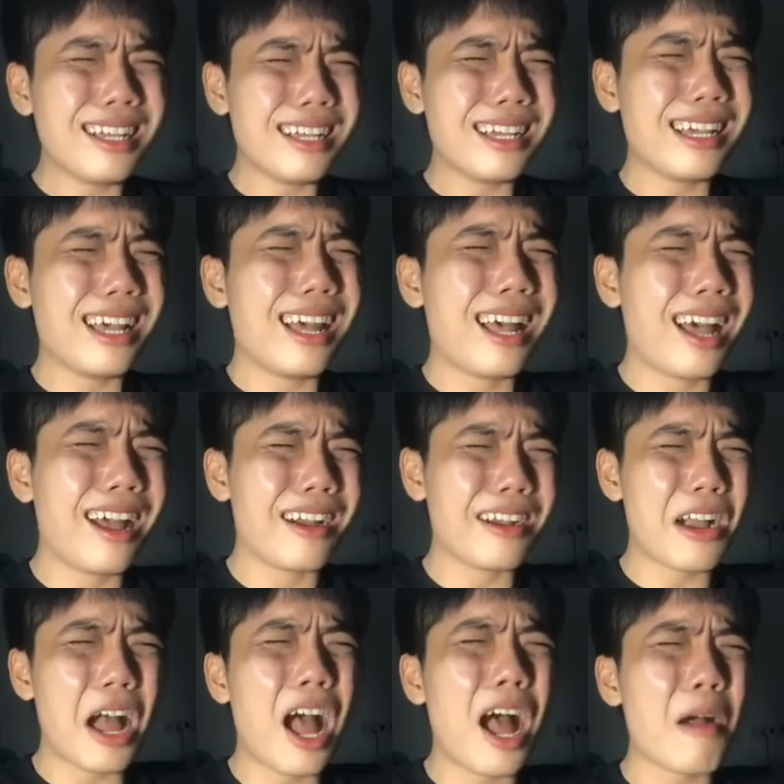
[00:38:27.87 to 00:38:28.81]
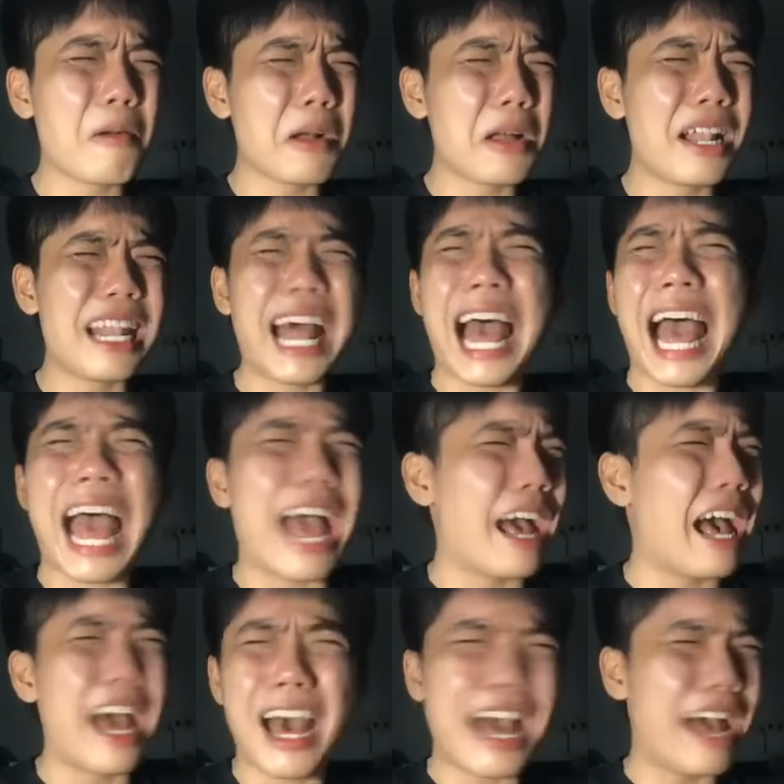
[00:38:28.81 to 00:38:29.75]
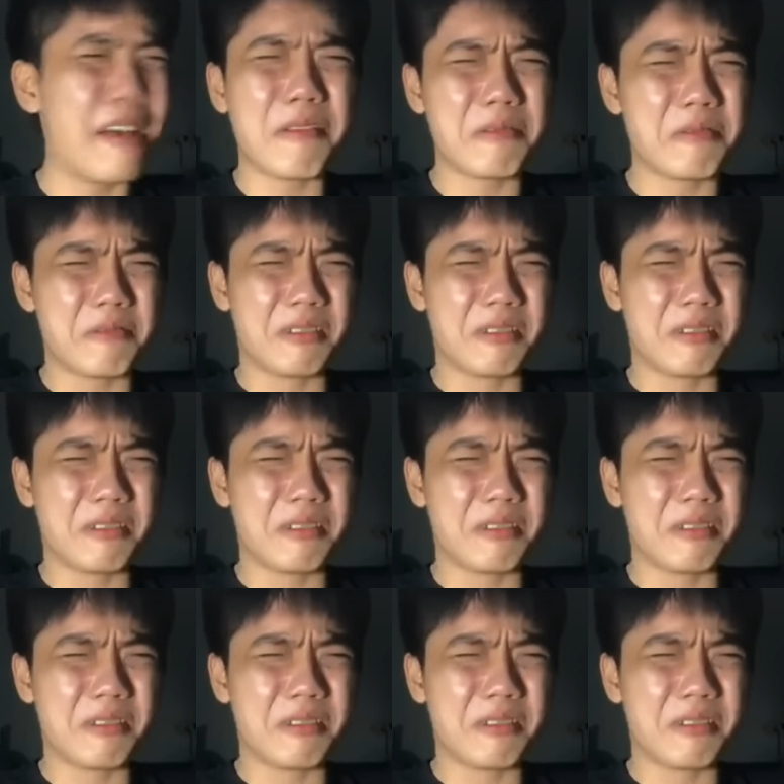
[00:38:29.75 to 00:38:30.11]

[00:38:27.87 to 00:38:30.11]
ờ, con không có làm